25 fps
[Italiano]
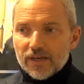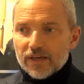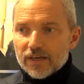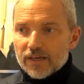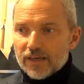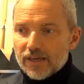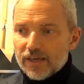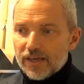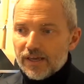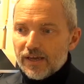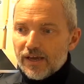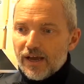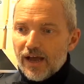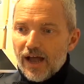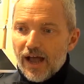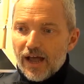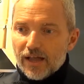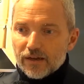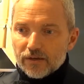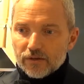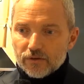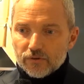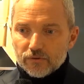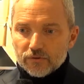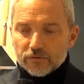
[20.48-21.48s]
che
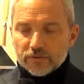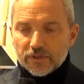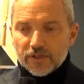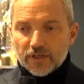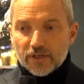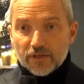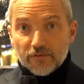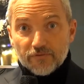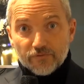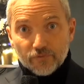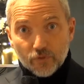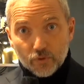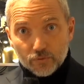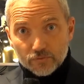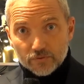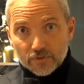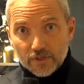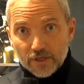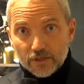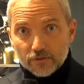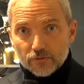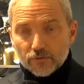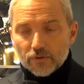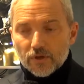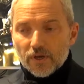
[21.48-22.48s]
hanno e che
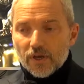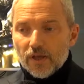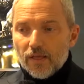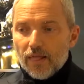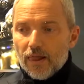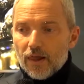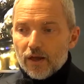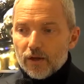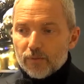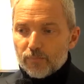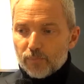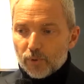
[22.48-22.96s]
fondano eh,